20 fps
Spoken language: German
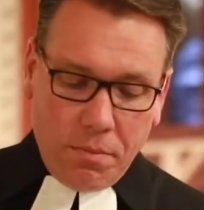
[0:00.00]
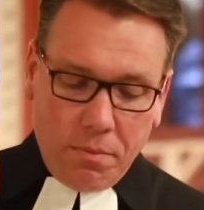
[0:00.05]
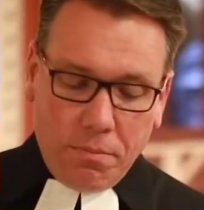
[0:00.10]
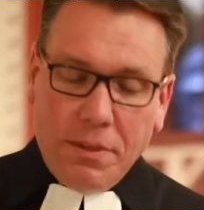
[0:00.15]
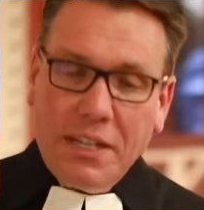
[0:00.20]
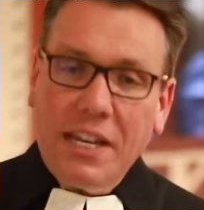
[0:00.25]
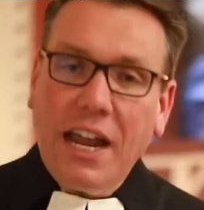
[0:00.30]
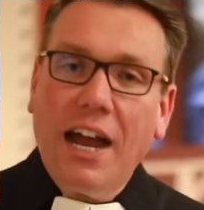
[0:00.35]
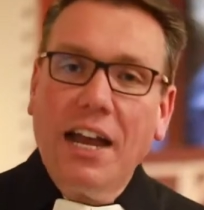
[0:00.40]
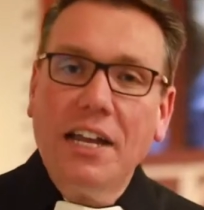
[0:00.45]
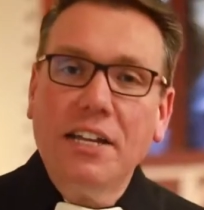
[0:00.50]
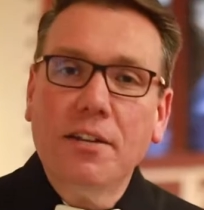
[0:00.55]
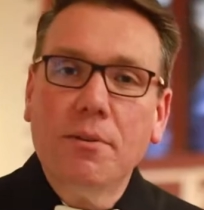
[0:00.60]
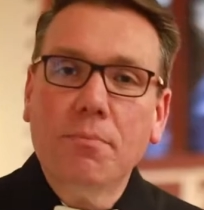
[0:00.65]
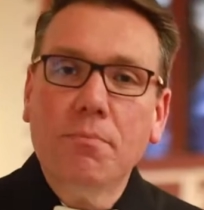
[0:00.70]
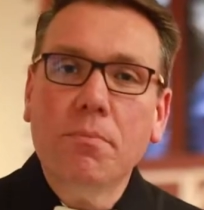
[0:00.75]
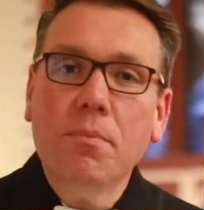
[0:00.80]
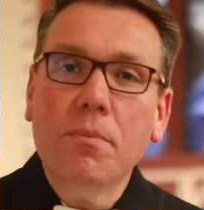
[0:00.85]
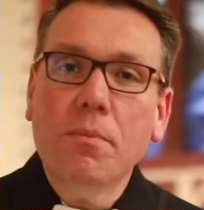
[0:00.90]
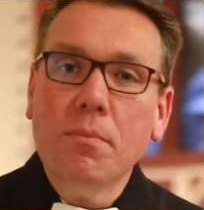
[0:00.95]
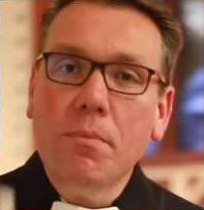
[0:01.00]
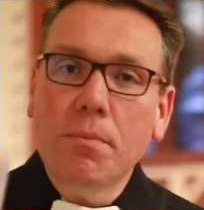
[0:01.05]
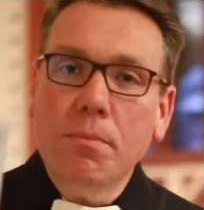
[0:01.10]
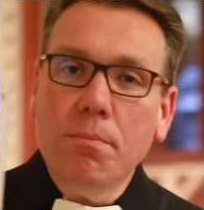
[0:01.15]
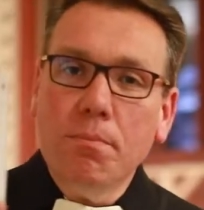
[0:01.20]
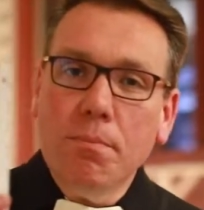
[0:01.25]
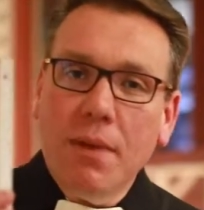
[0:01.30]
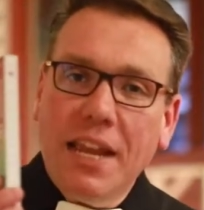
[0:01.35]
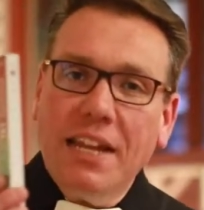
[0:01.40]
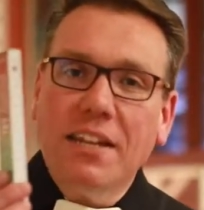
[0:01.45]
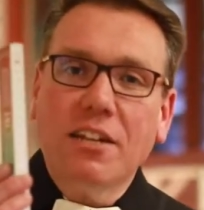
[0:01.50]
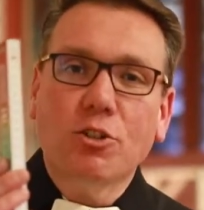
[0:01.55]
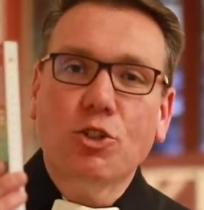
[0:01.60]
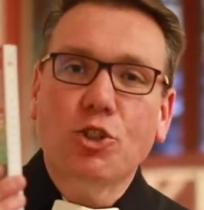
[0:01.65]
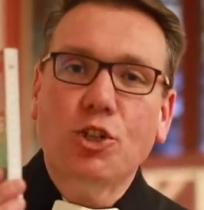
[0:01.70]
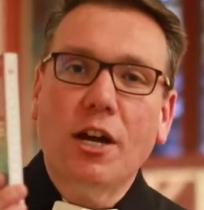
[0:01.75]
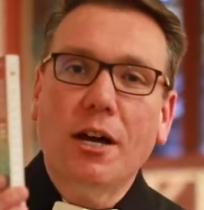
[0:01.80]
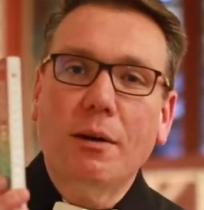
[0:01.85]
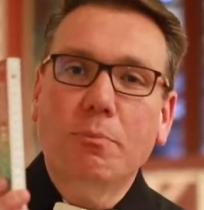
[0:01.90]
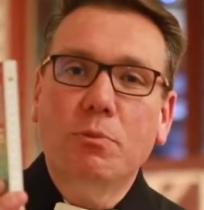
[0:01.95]
mit einem
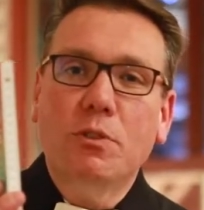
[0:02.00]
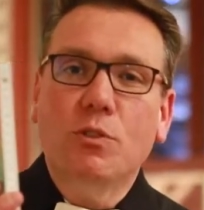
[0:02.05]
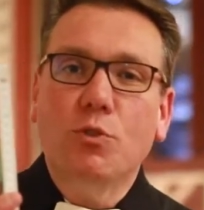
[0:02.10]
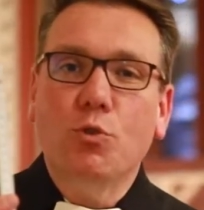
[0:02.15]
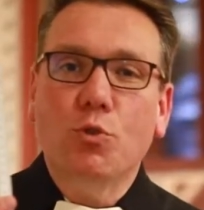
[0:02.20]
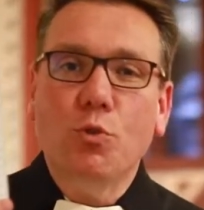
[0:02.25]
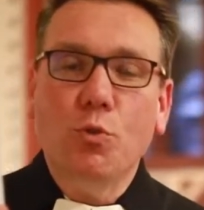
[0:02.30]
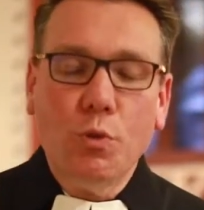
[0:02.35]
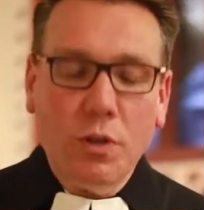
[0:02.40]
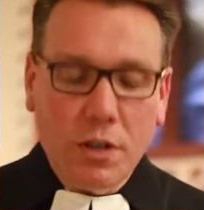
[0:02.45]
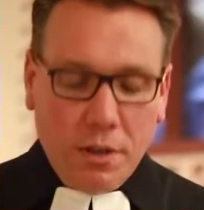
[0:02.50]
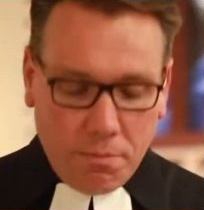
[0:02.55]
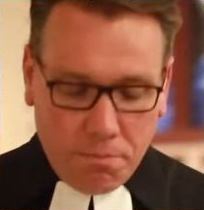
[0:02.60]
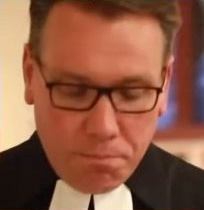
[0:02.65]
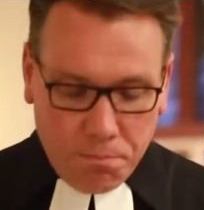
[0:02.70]
Meterstab zu tun?